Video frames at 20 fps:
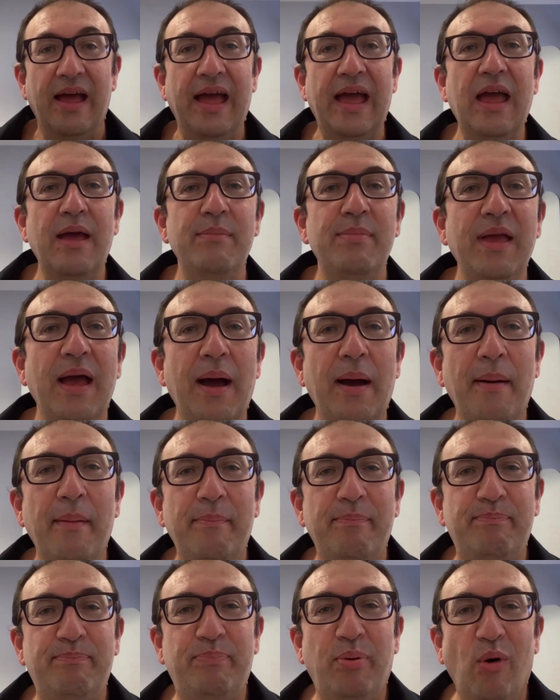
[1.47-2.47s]
Eh bien,
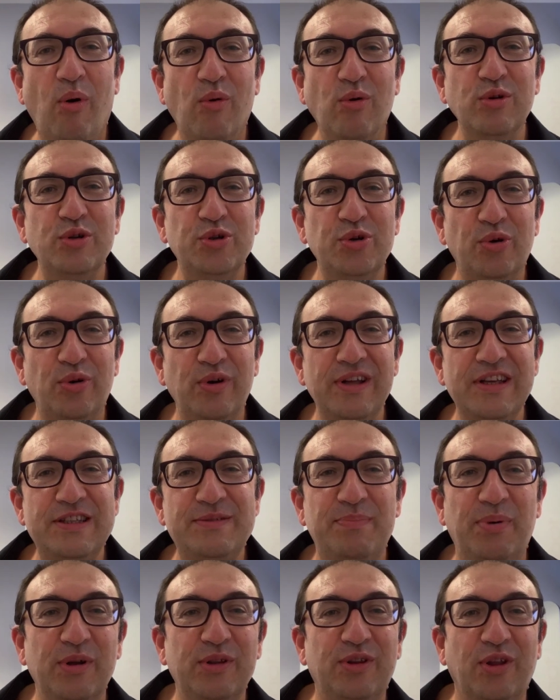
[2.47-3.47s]
bonjour les
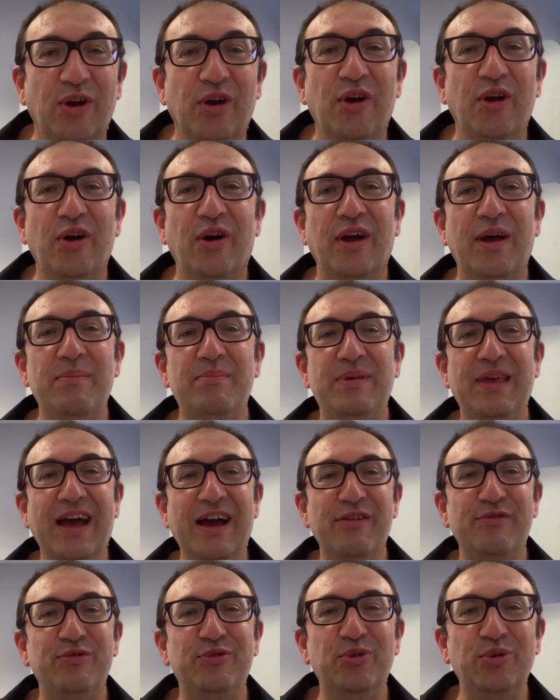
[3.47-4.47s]
spotters et
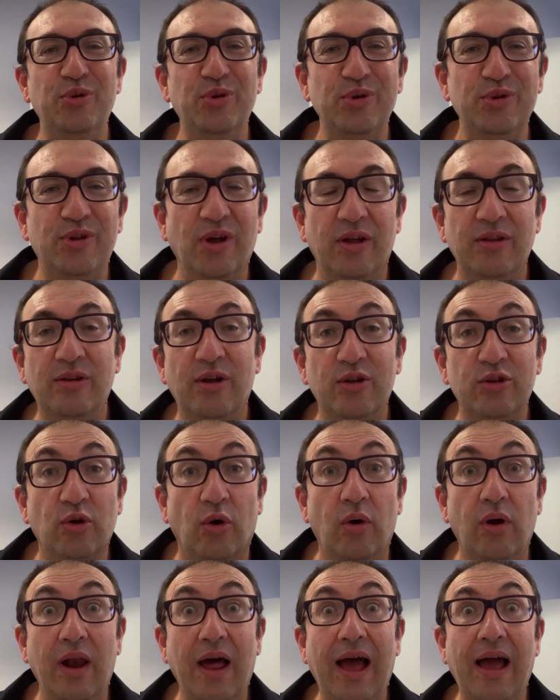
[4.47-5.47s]
bienvenue dans
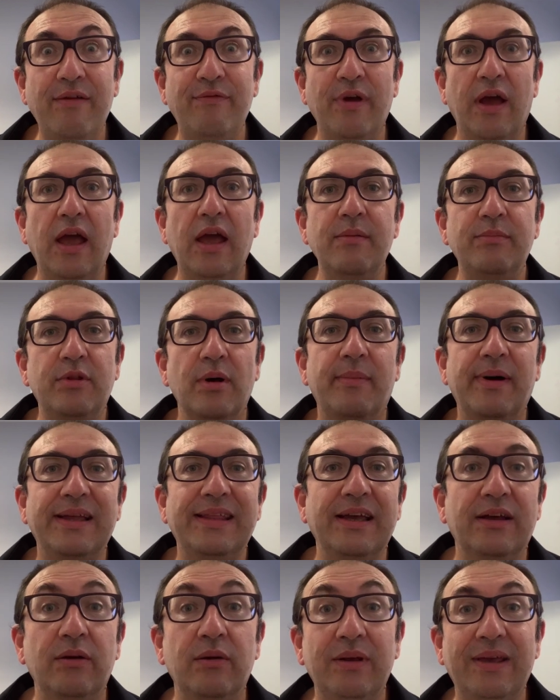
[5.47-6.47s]
notre live
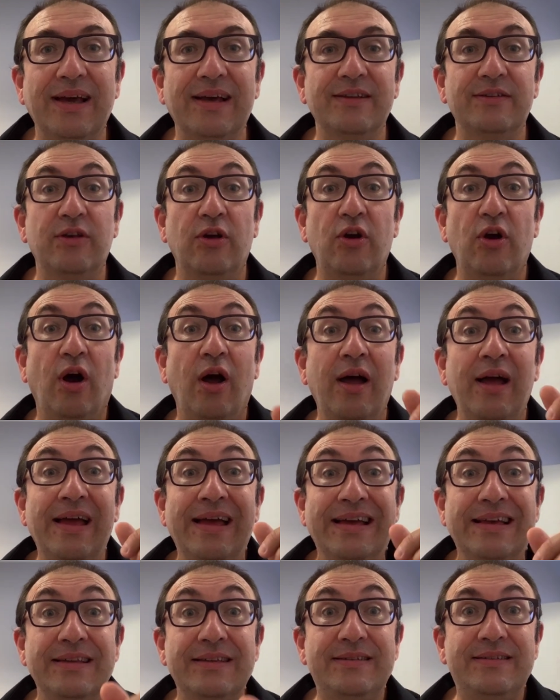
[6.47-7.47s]
hebdomadaire de 15h.
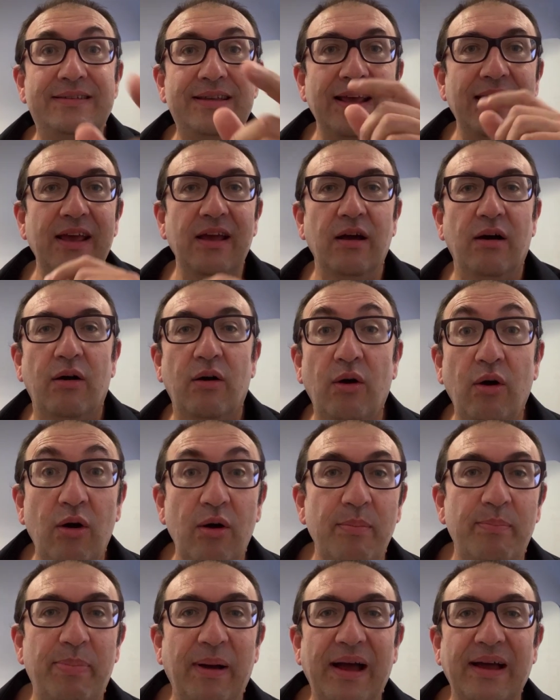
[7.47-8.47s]
C'est
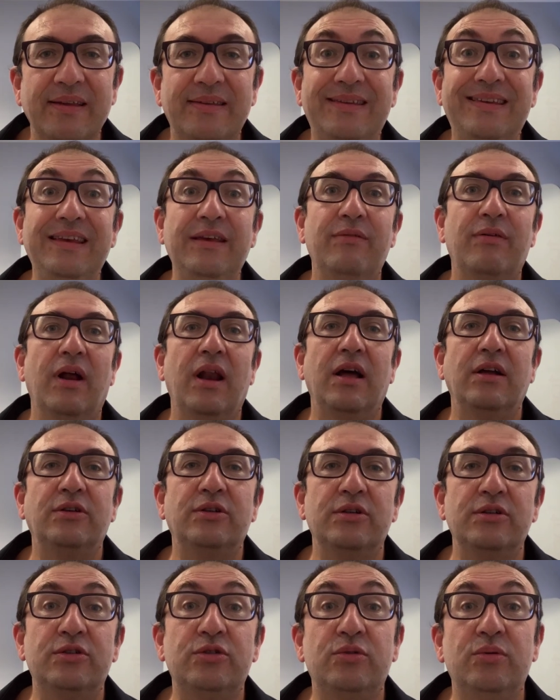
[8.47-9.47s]
reparti, voilà,
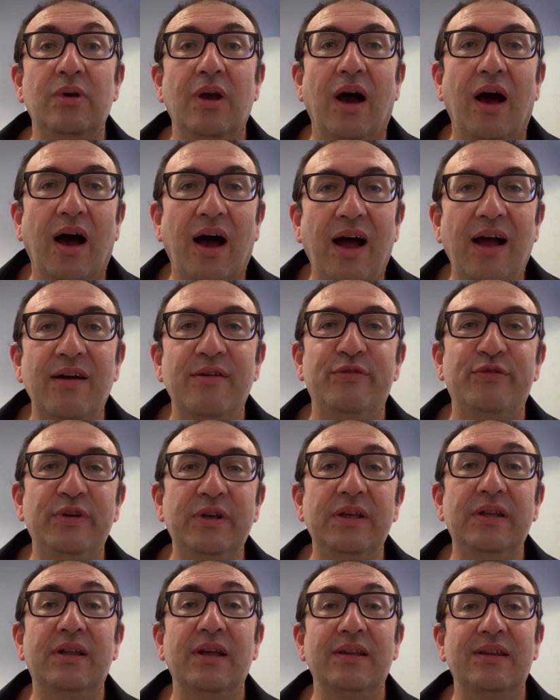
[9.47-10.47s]
je suis
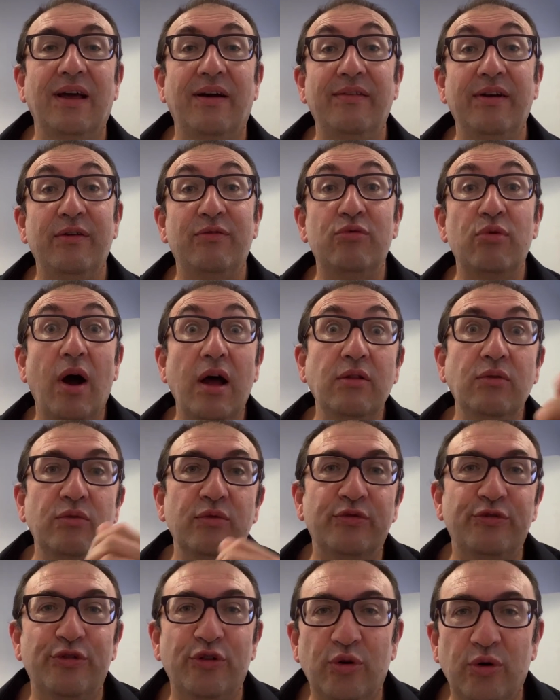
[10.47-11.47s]
ravi d'être avec vous à
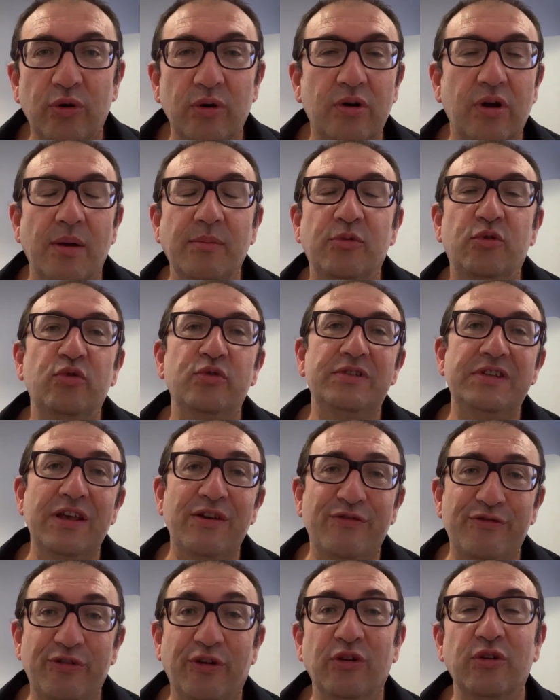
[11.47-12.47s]
nouveau, comme tous
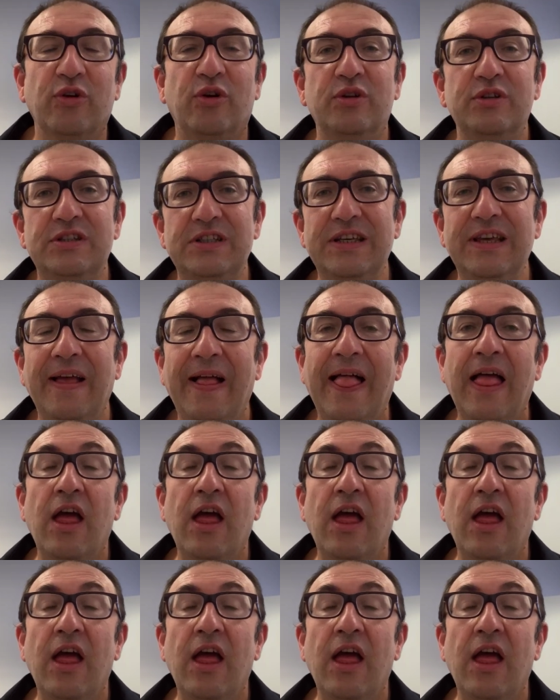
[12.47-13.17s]
ces vendredis,